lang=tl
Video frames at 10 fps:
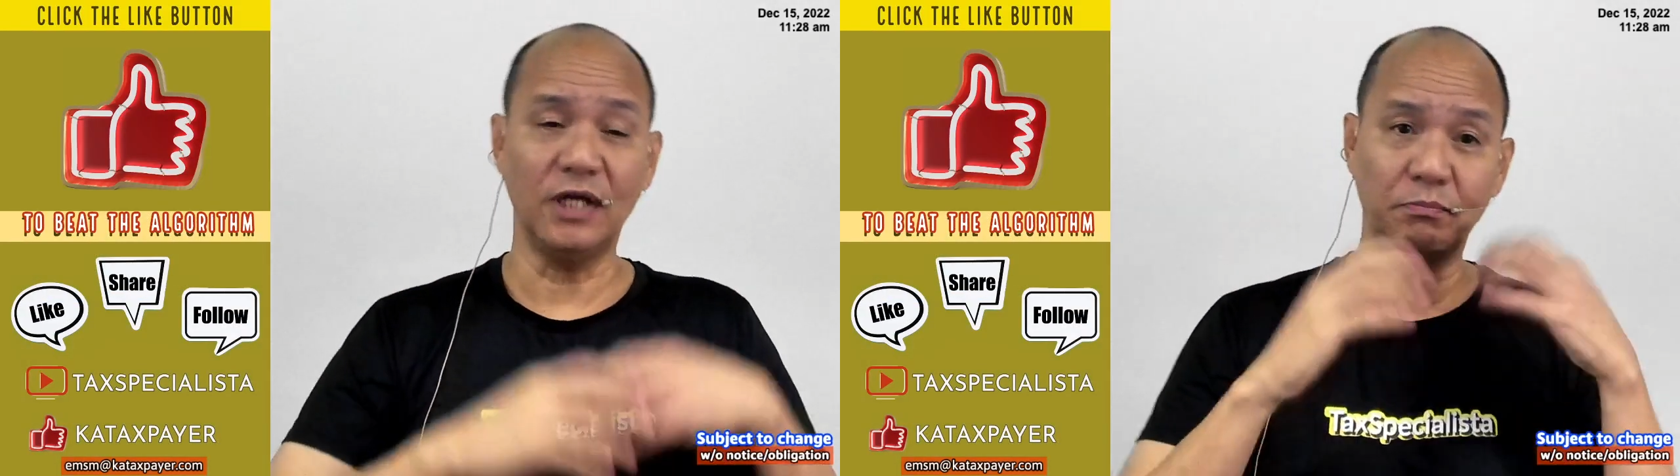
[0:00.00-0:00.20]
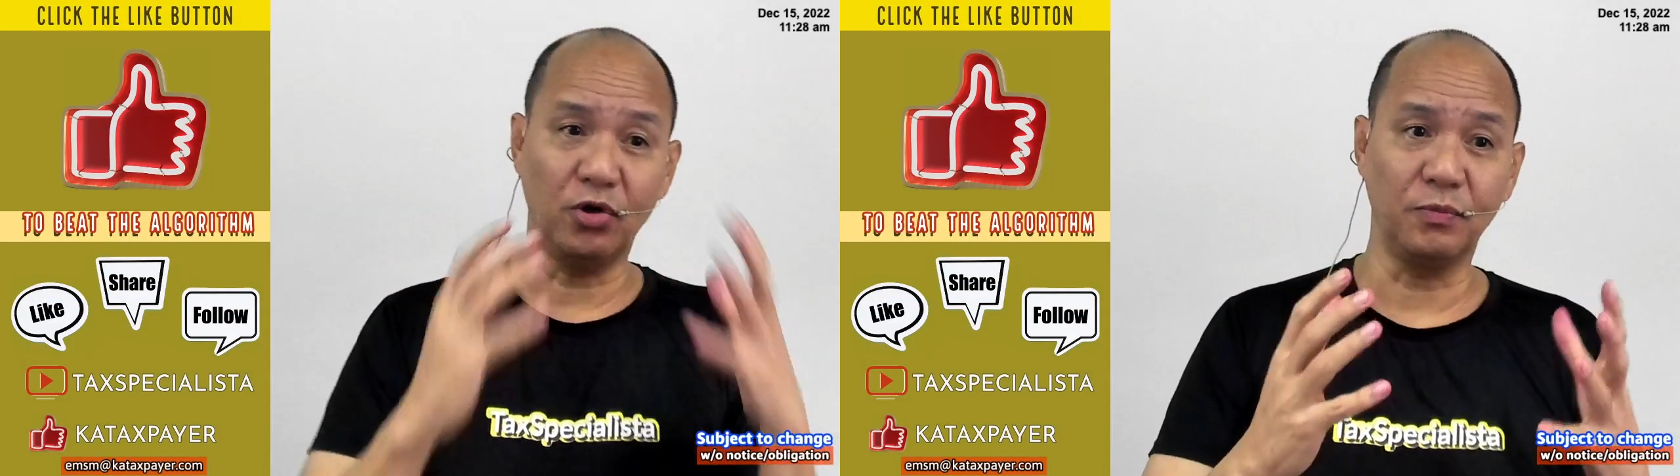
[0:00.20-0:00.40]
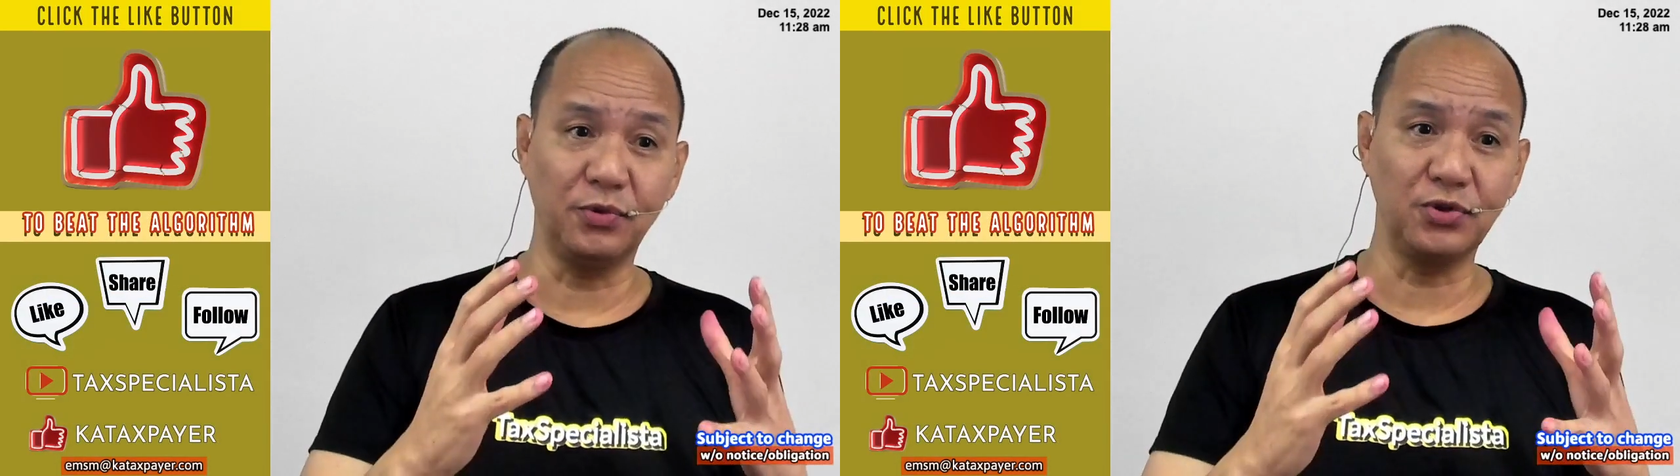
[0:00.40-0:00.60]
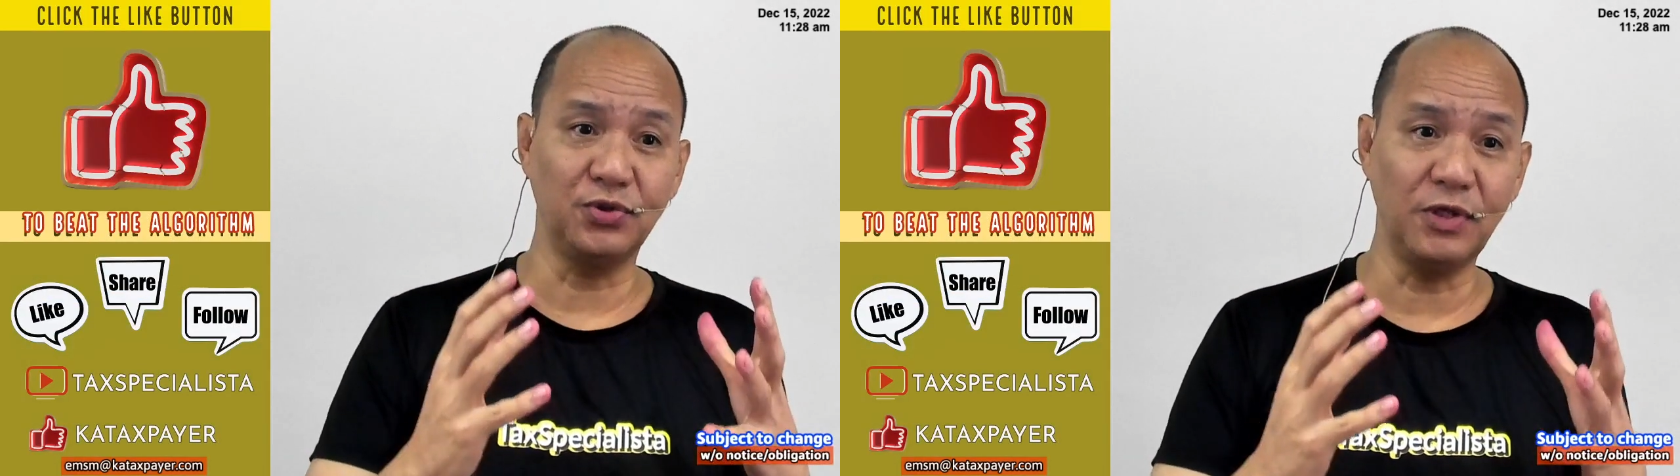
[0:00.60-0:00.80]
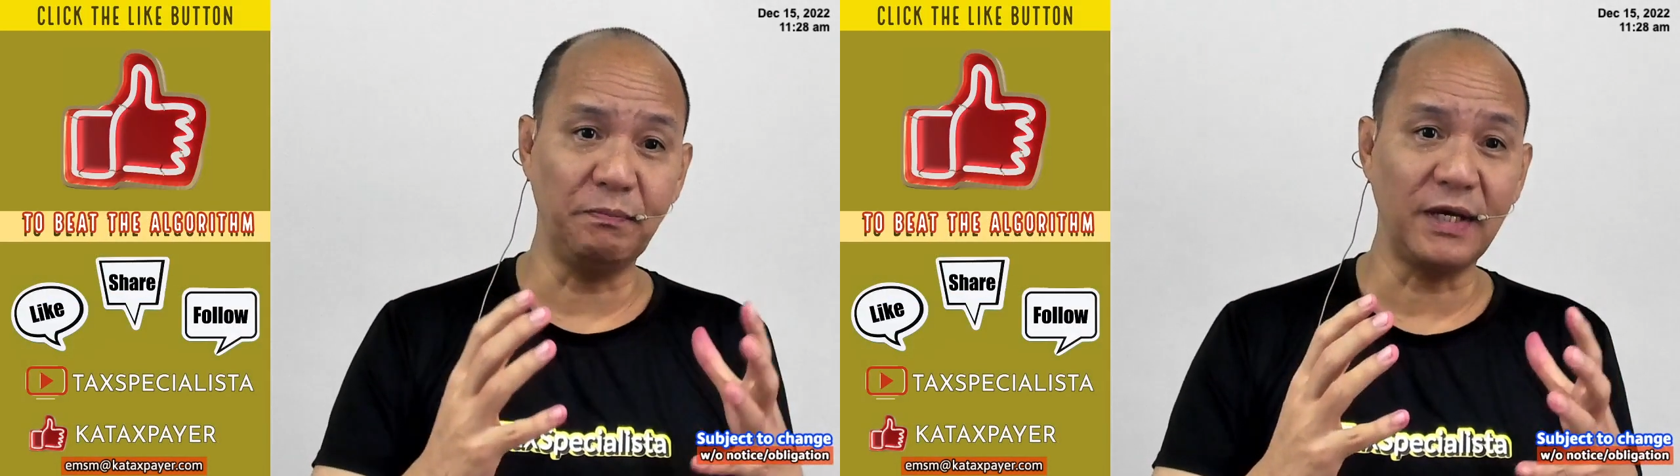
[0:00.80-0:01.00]
ang purpose
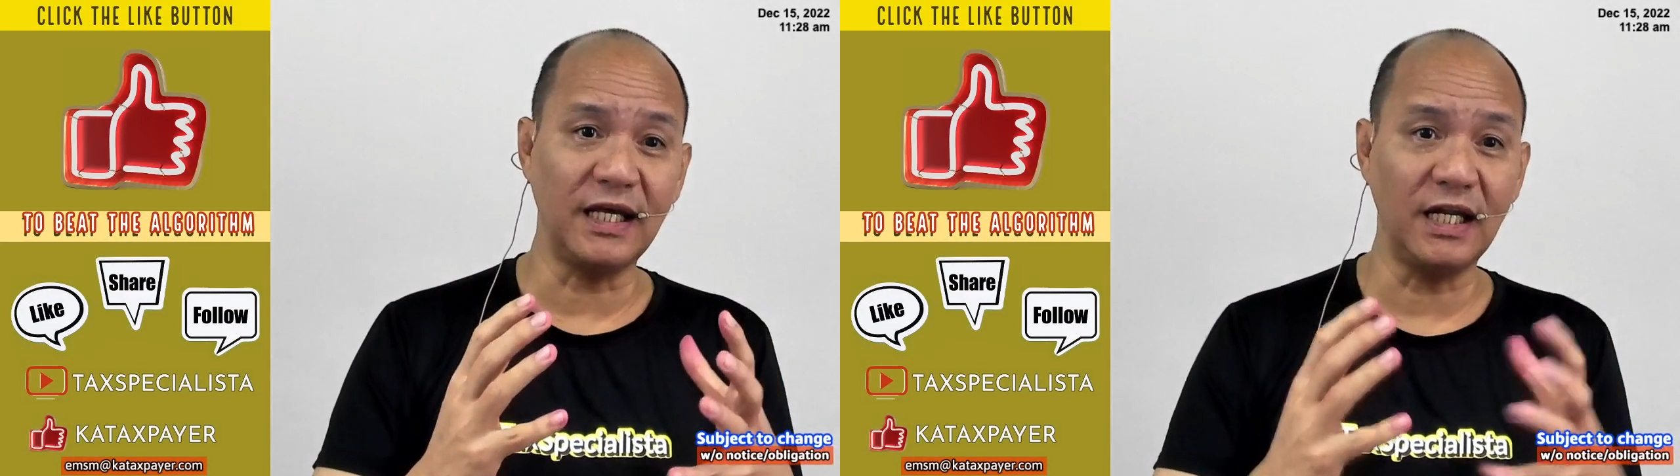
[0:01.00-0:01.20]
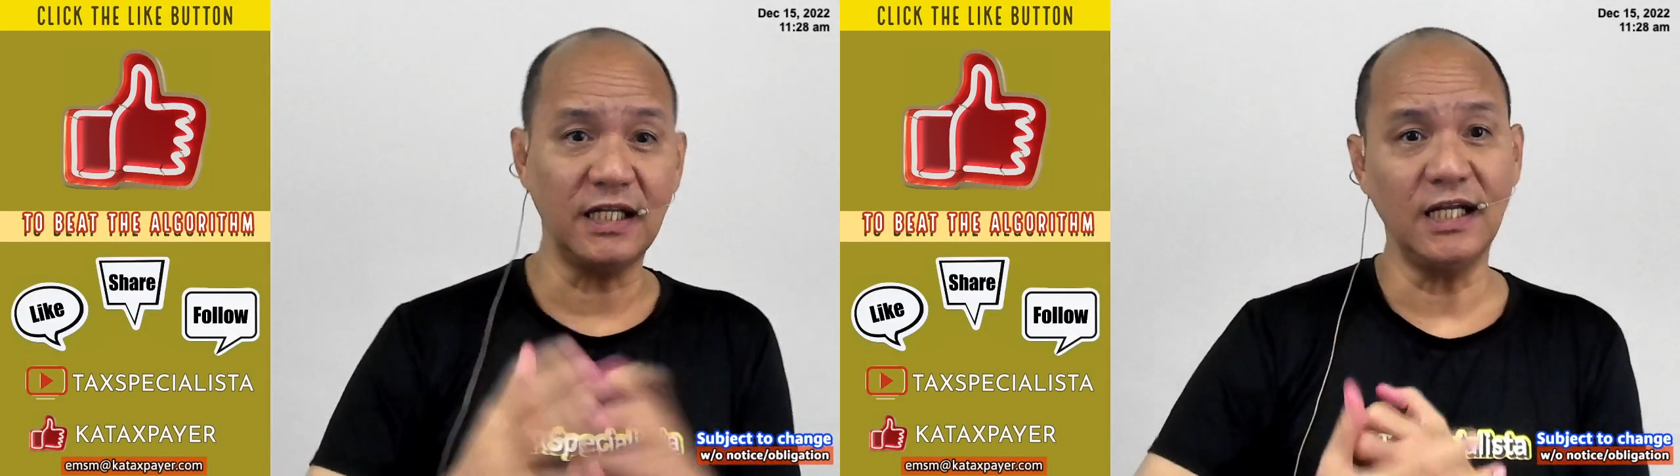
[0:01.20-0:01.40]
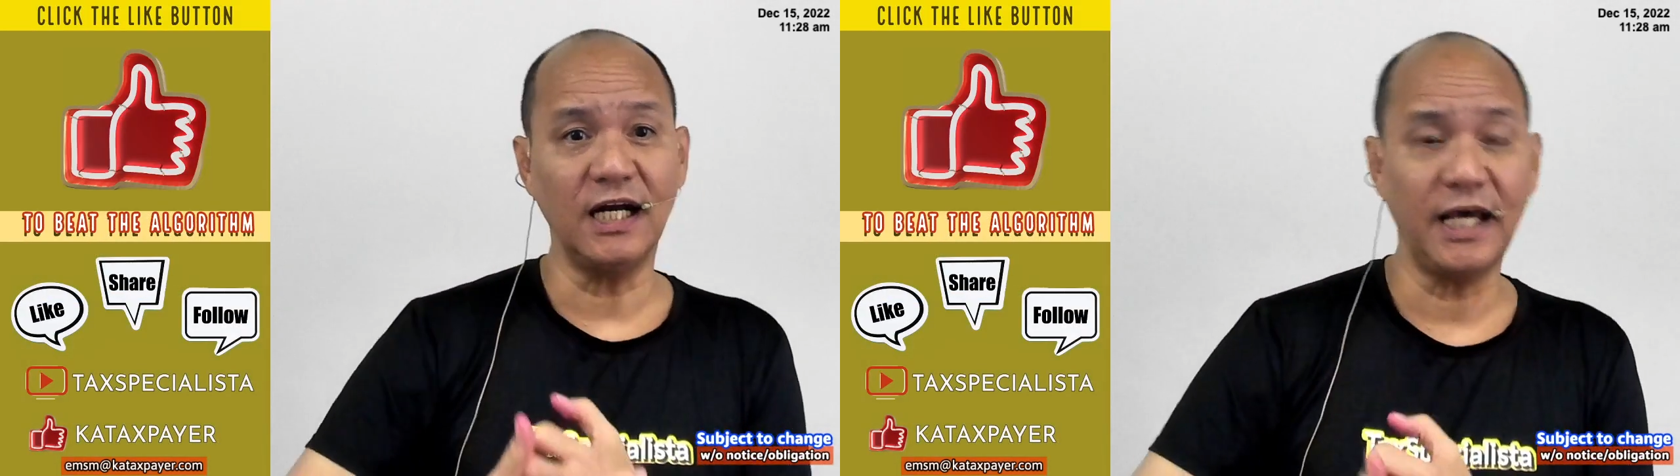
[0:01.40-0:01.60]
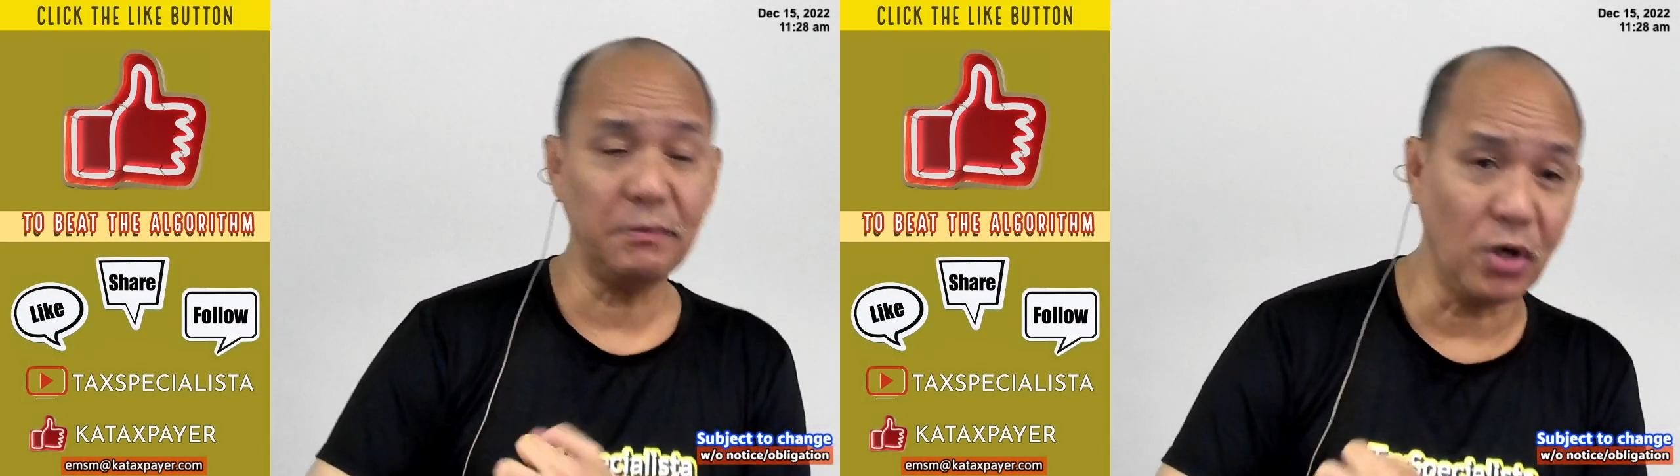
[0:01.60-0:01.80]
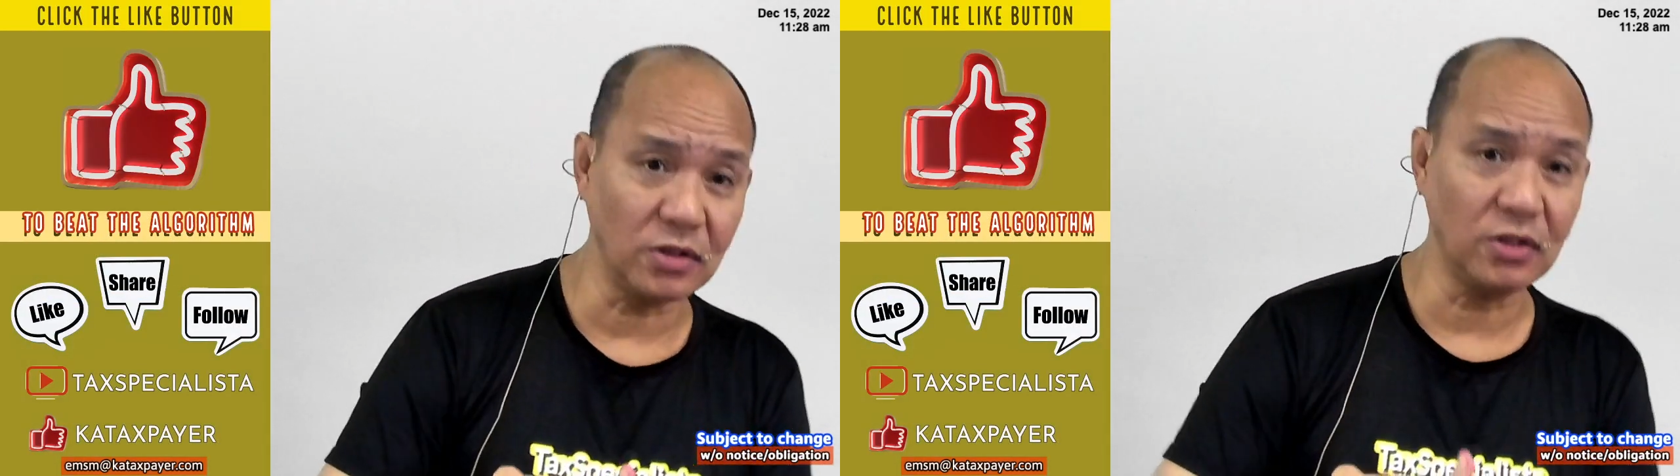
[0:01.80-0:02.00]
ho ng pag-click ng like
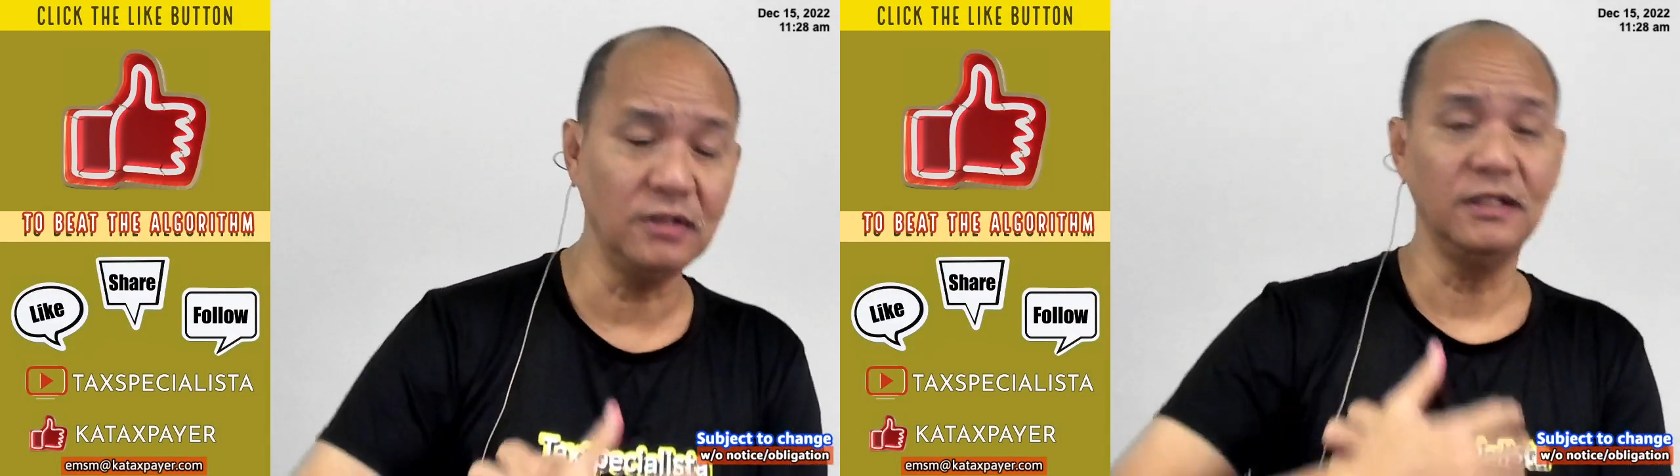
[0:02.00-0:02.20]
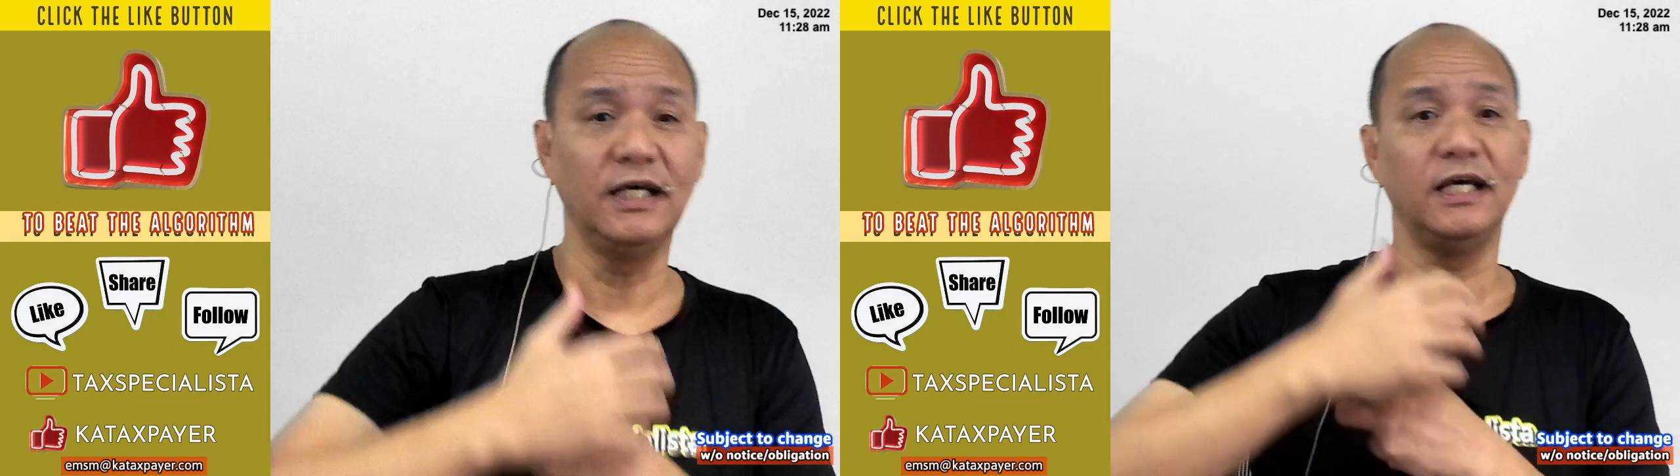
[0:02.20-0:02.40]
button,